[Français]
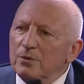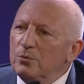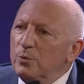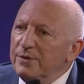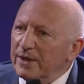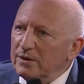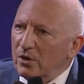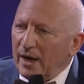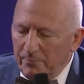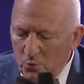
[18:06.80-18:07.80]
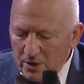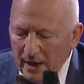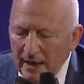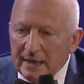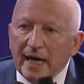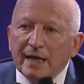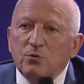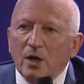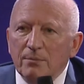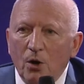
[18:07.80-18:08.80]
Louis-Ferdinand Ramus. Il y a
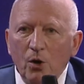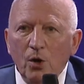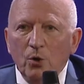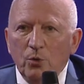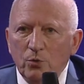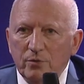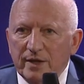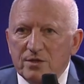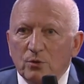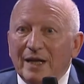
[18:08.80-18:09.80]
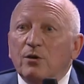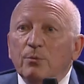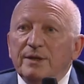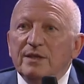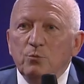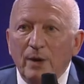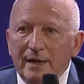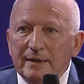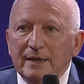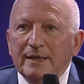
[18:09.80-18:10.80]
actuellement une version de la comédie
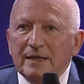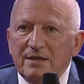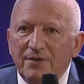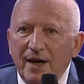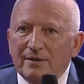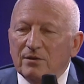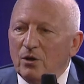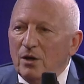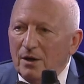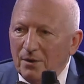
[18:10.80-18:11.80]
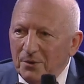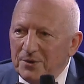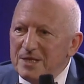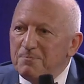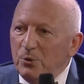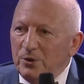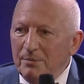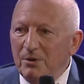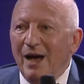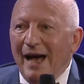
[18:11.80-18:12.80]
humaine qui va être
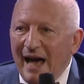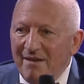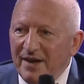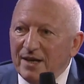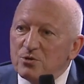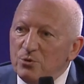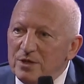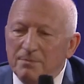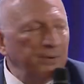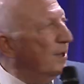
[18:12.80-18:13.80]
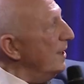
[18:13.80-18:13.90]
disponible avec ce type